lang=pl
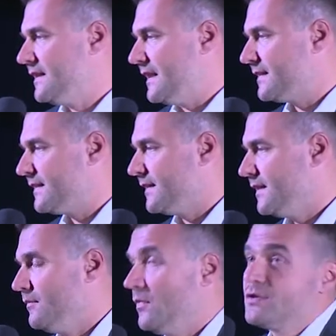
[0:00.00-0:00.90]
z nas
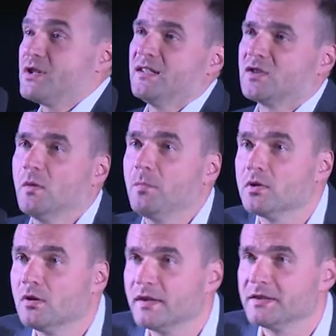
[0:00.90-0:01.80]
e, może
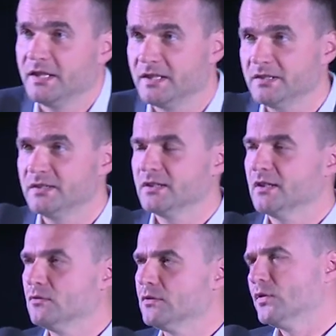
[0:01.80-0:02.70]
skomponować jakiś
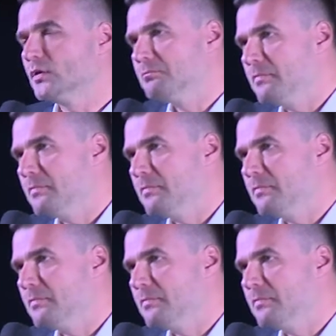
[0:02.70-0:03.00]
e, utwór.